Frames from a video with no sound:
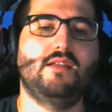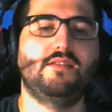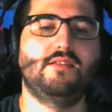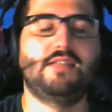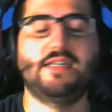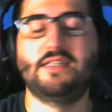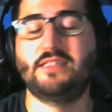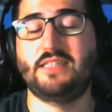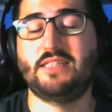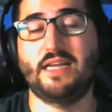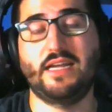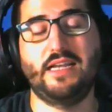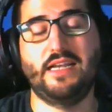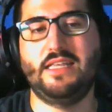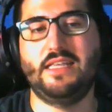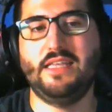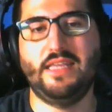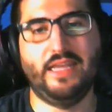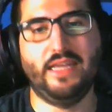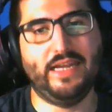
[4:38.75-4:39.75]
Chad
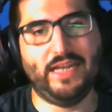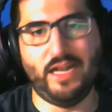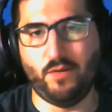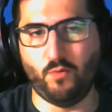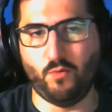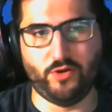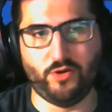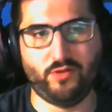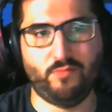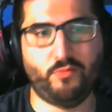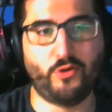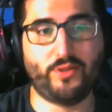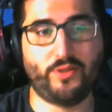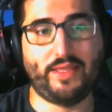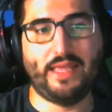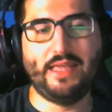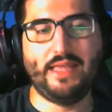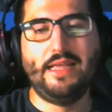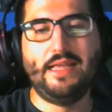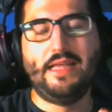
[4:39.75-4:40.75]
Stahelski era el bueno.
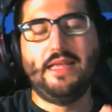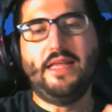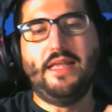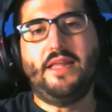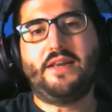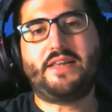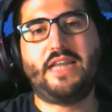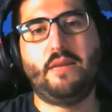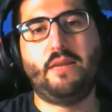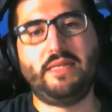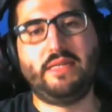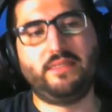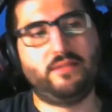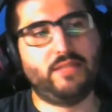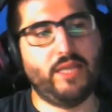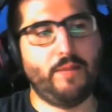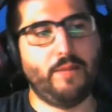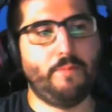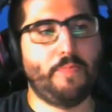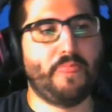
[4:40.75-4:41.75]
Porque
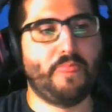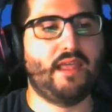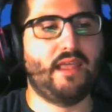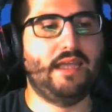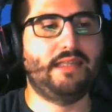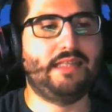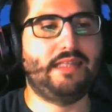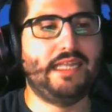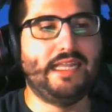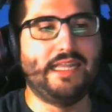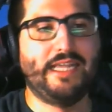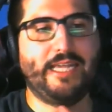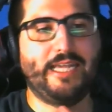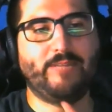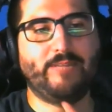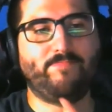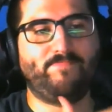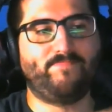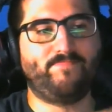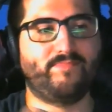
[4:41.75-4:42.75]
realmente, ¿qué
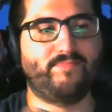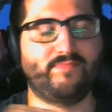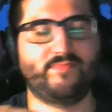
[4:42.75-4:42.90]
tiene